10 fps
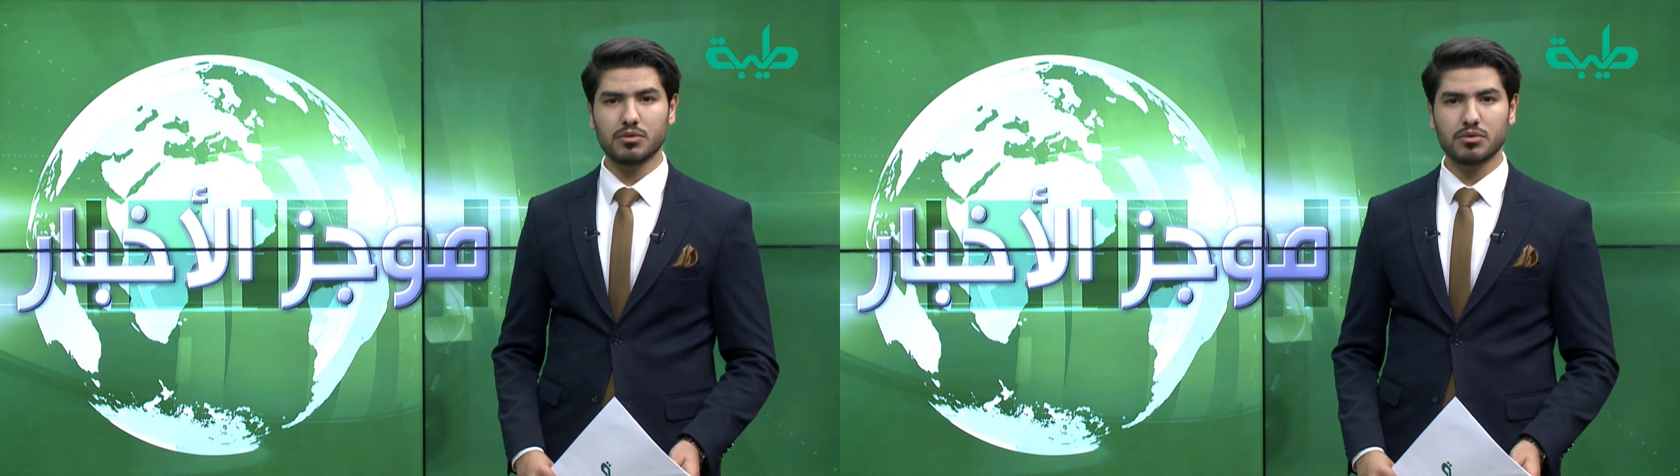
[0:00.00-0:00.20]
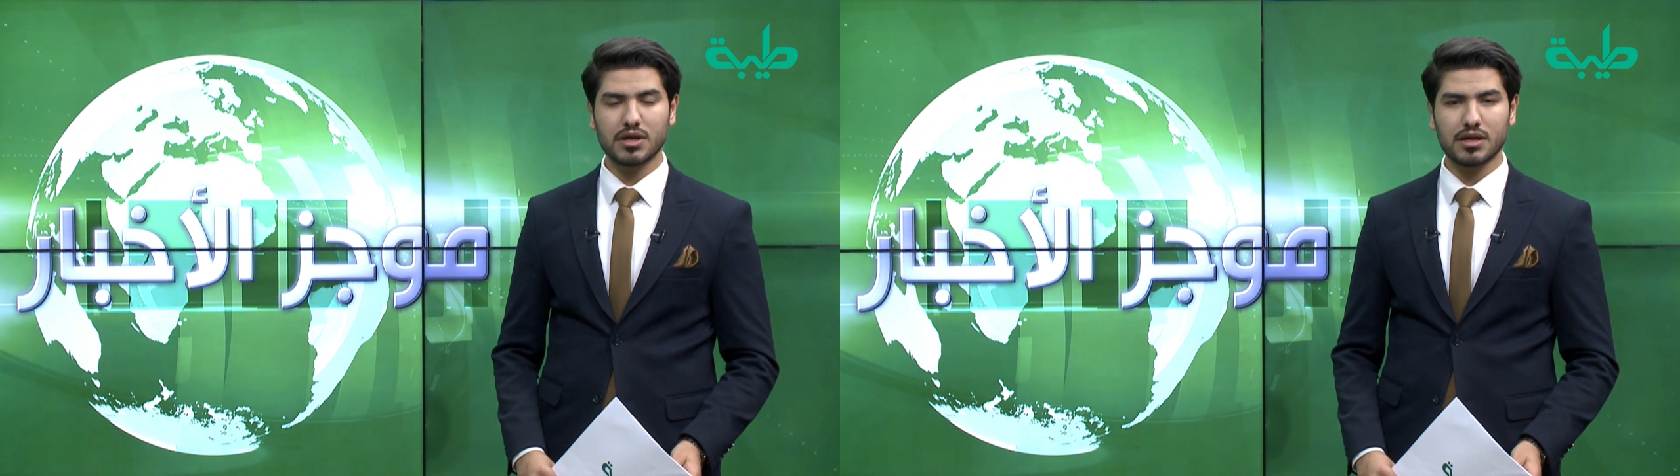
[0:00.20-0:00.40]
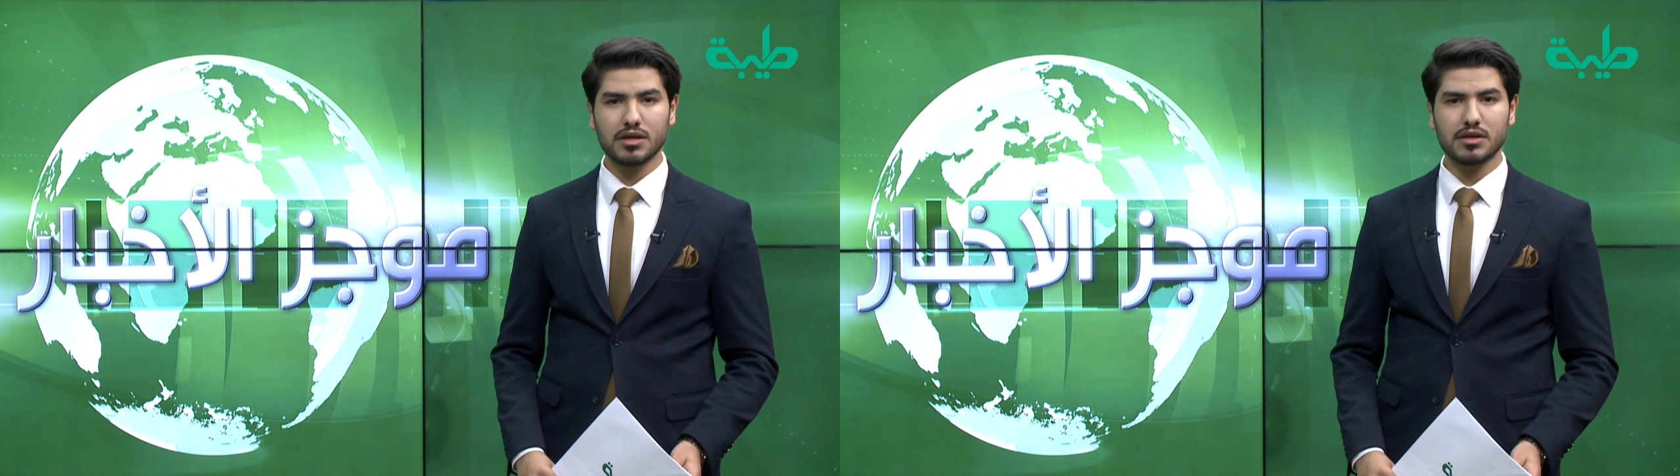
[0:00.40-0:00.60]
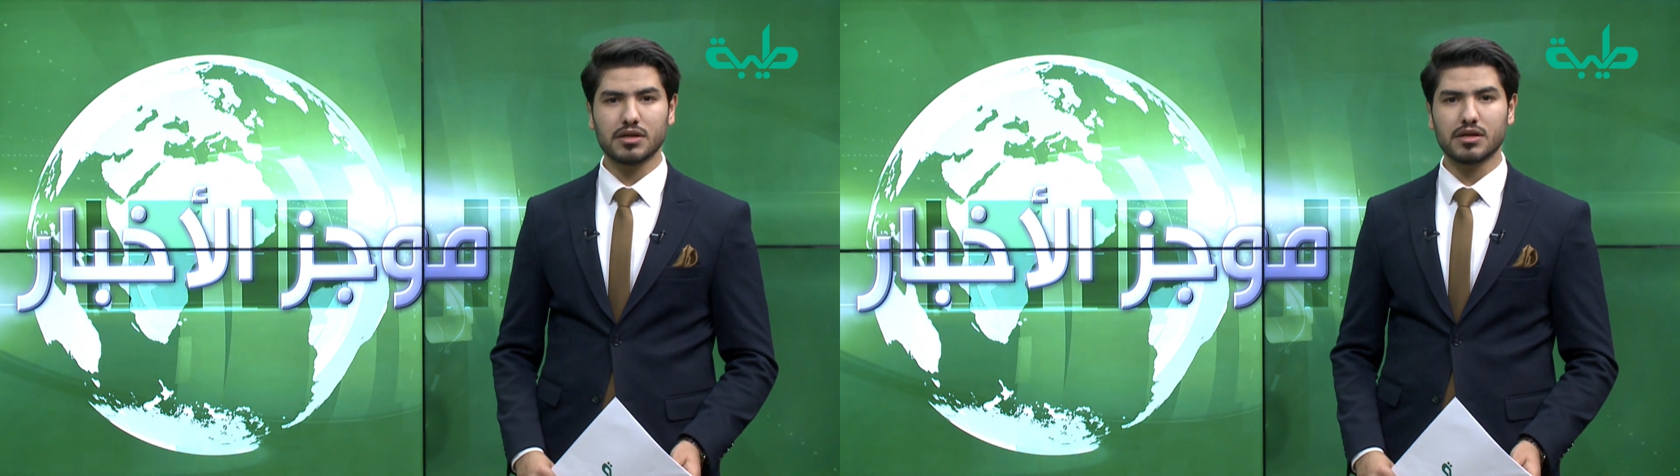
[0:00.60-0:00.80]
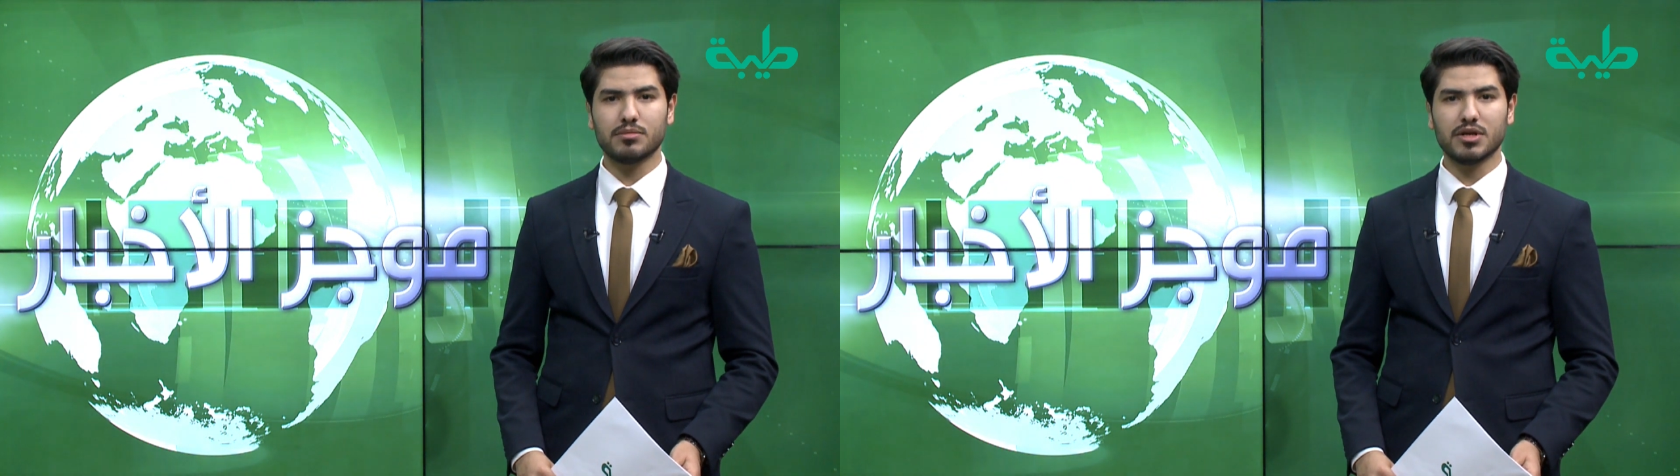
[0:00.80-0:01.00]
وكلاء
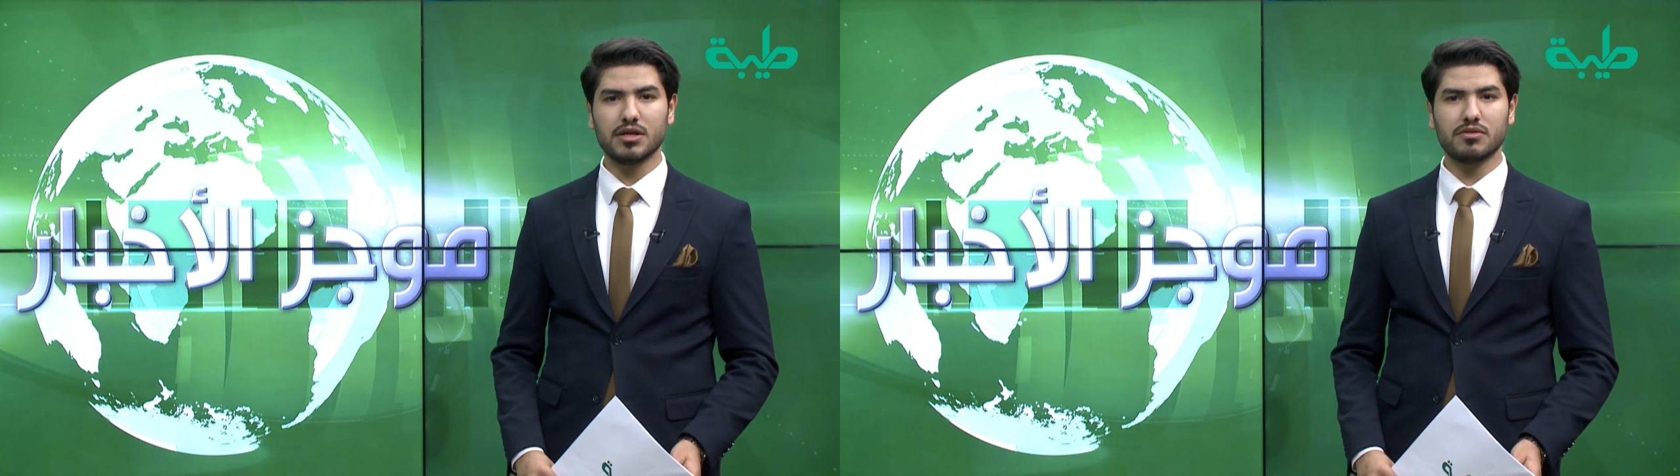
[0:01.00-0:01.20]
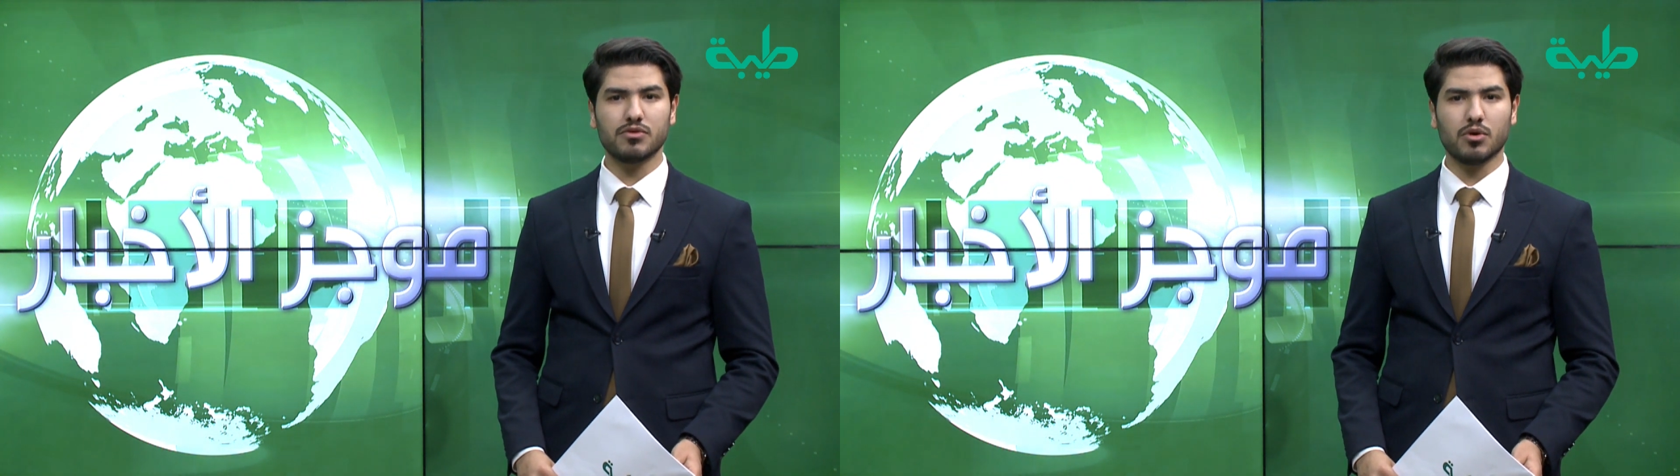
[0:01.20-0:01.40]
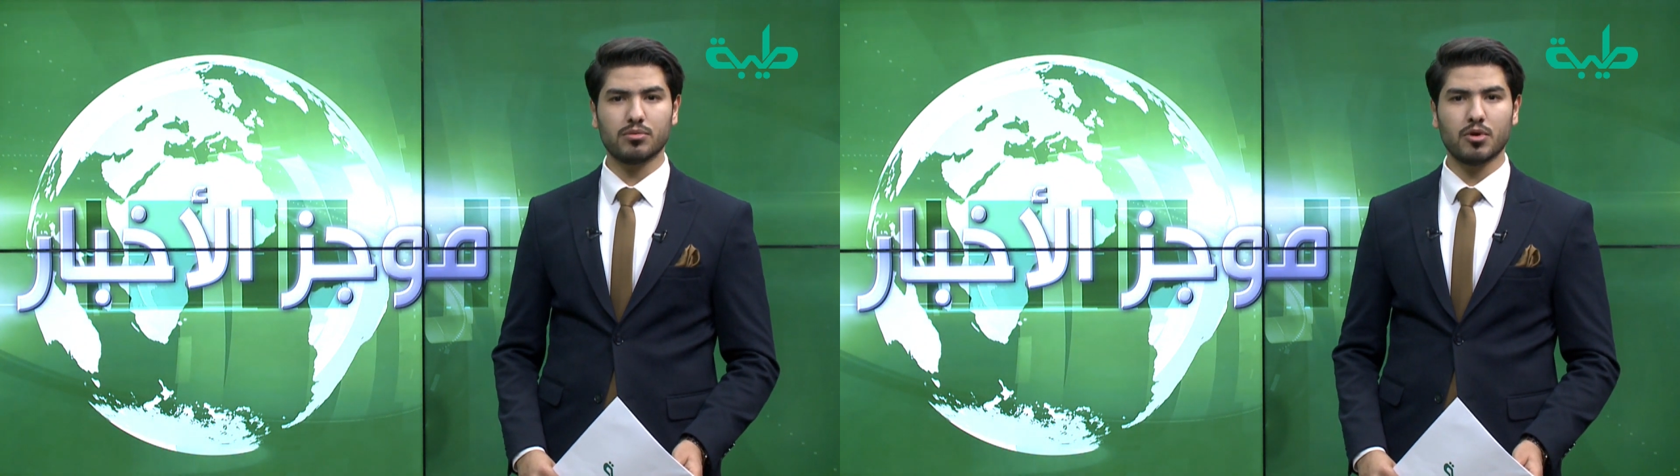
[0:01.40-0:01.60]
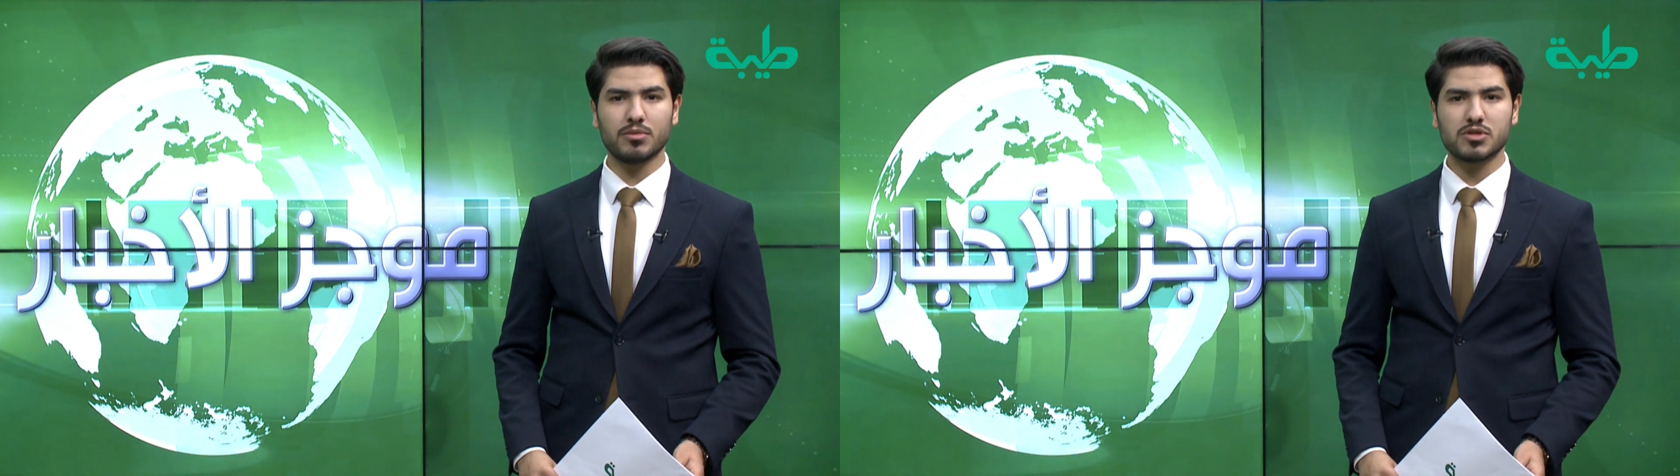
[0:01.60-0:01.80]
النيابات في عموم